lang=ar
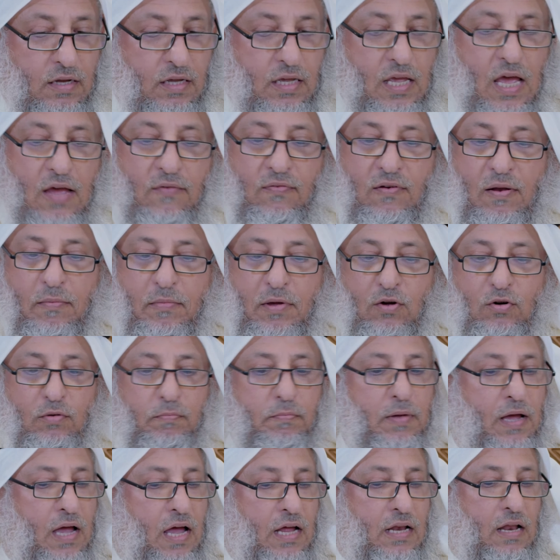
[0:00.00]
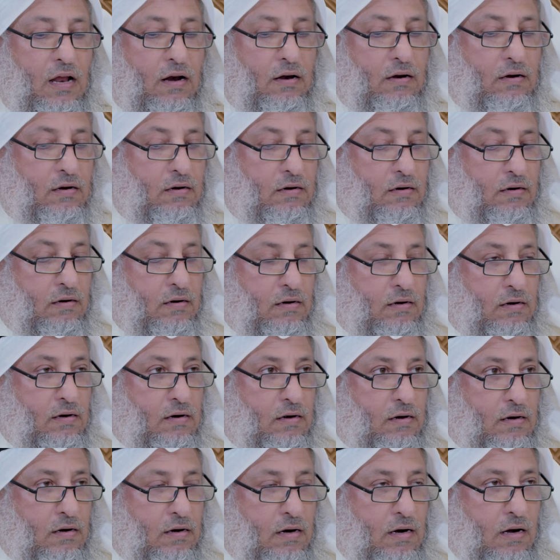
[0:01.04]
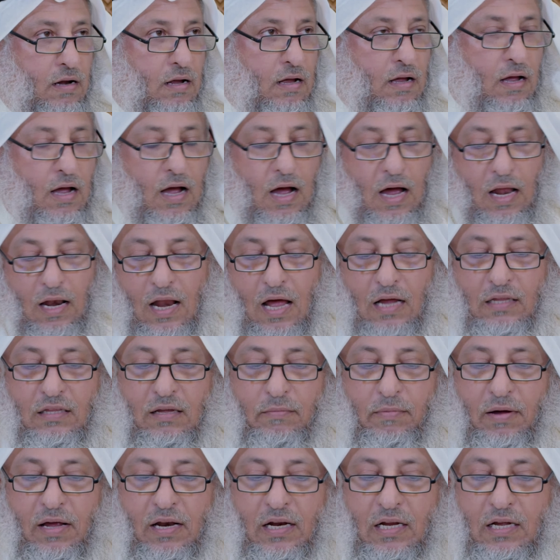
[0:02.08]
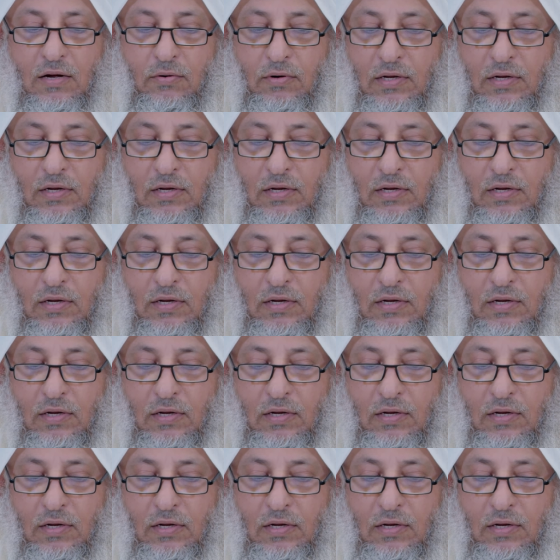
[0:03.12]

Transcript: كيف لم يكن بقدر الله تبارك